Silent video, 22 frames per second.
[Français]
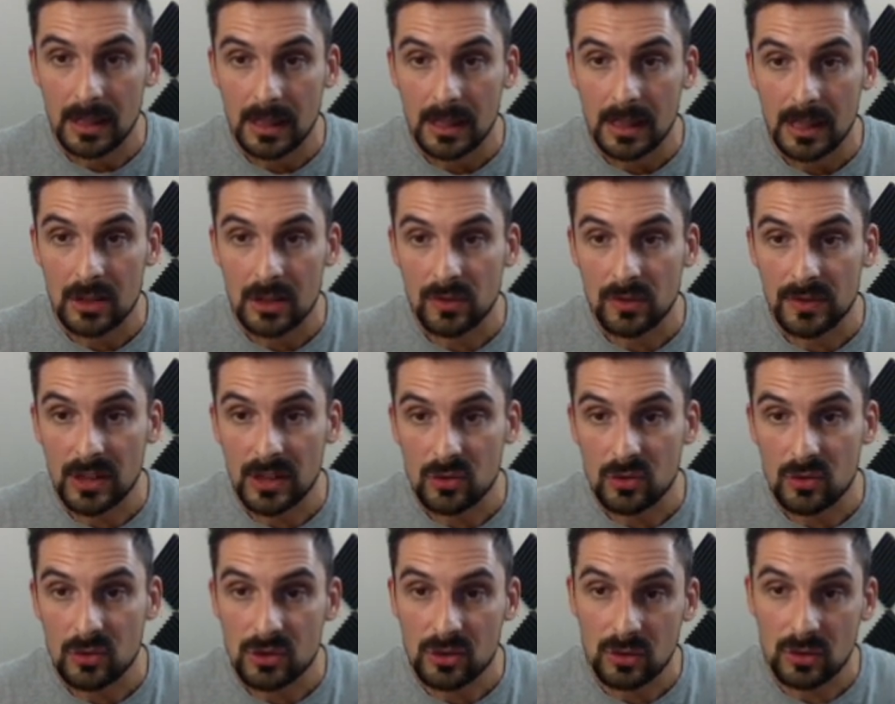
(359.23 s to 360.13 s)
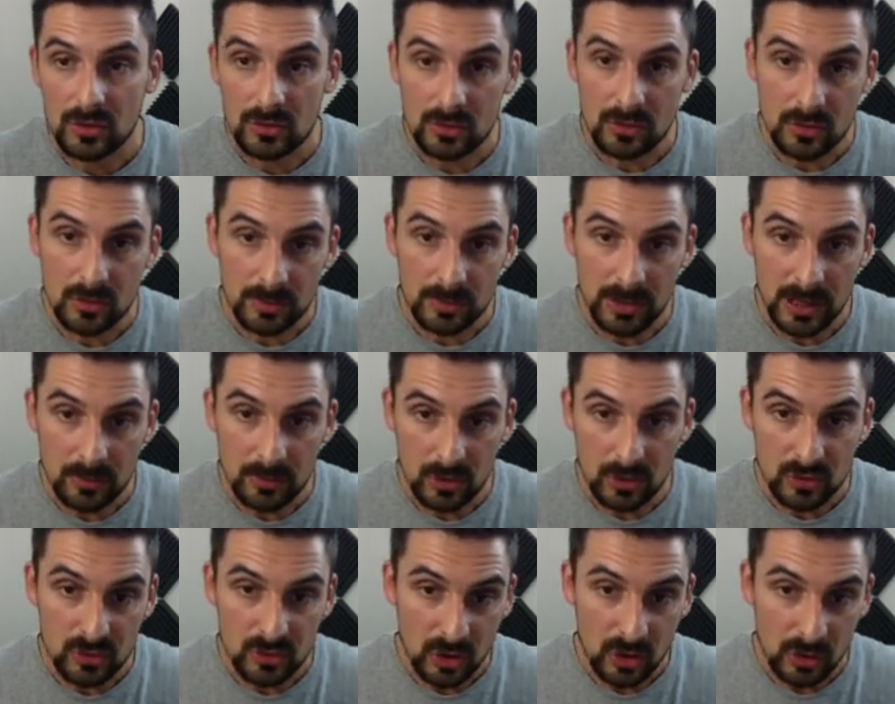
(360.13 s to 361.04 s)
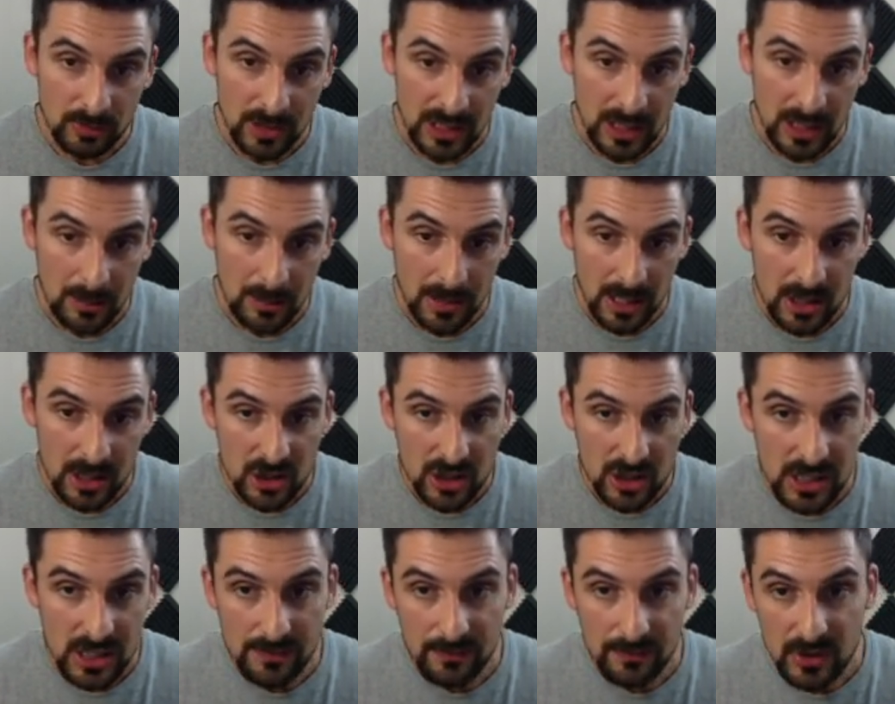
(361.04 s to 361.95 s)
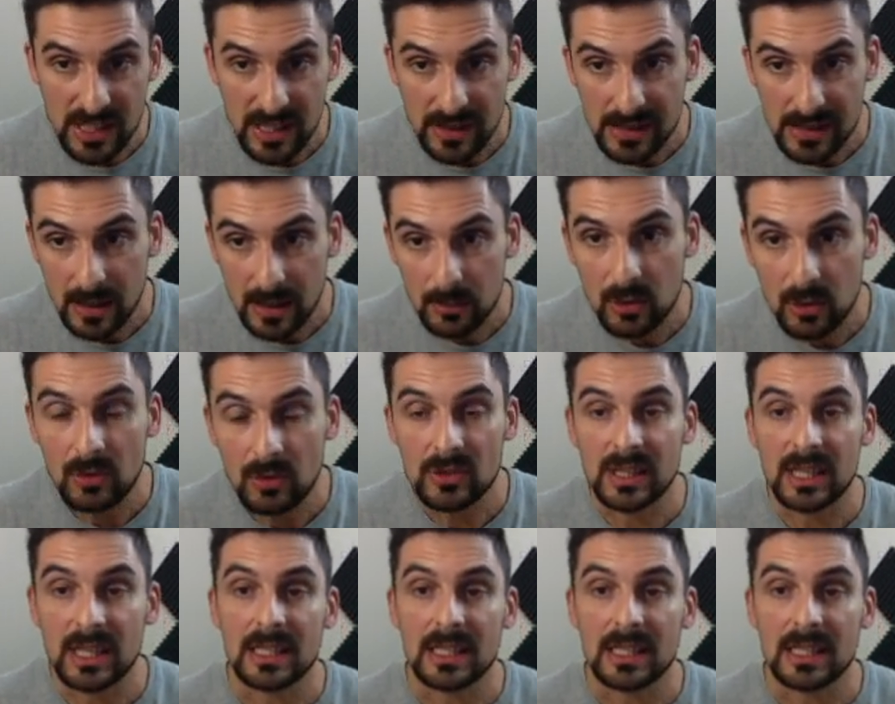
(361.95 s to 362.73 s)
Et j'en viens juste complètement tout en bas de la page. Si vous avez simplement des